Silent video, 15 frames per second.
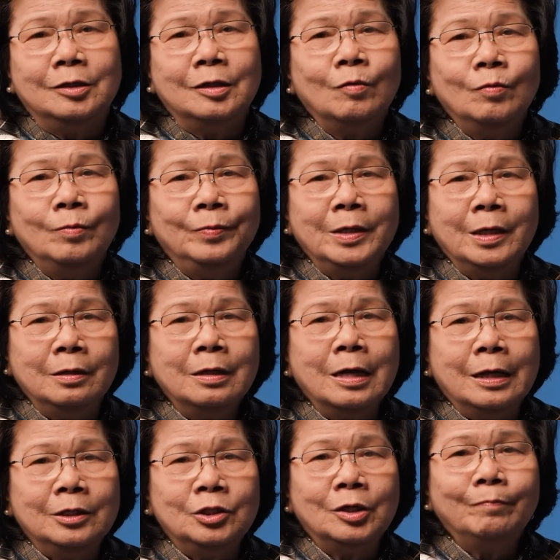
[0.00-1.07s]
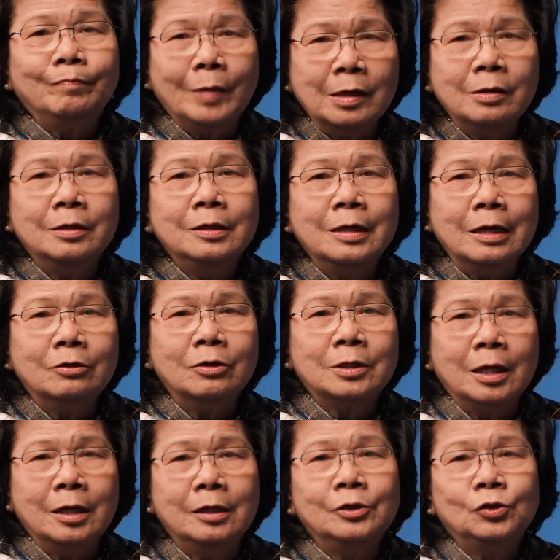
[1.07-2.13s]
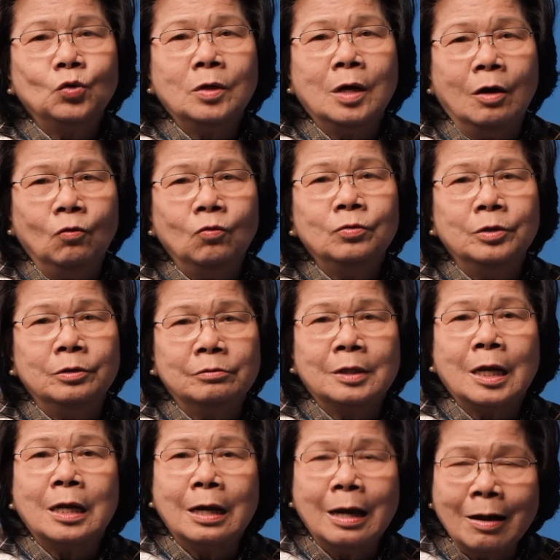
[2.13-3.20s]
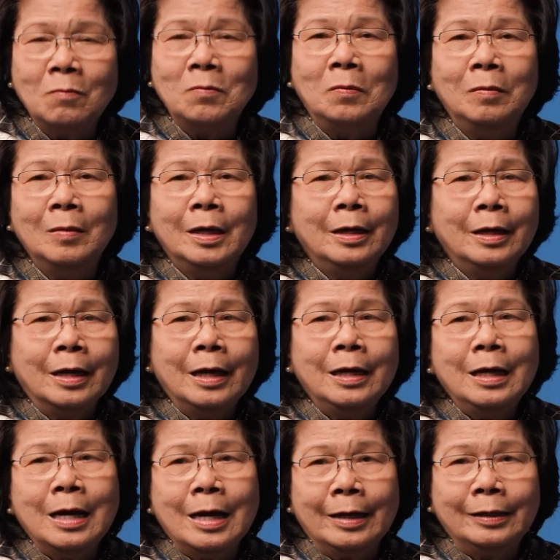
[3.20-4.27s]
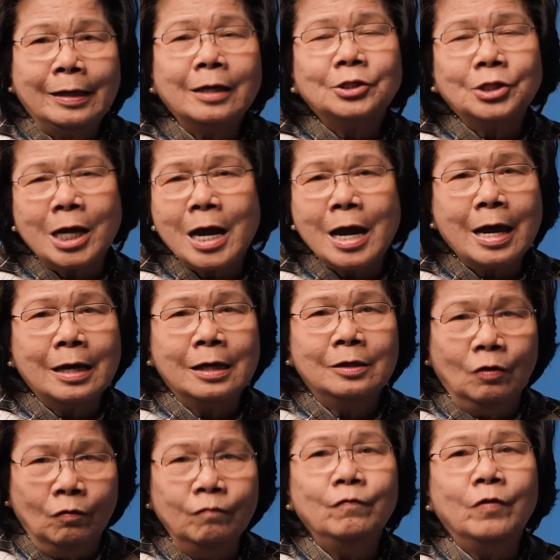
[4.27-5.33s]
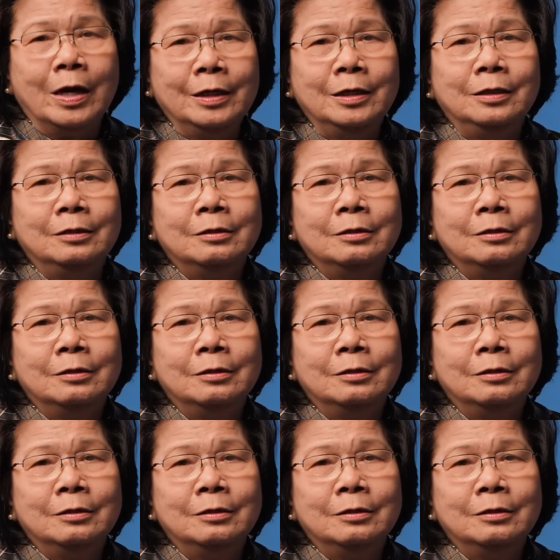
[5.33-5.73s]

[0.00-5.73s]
trong những ngày sắp tới để có thể xuất khẩu được thanh long hay là cá tra cũng vậy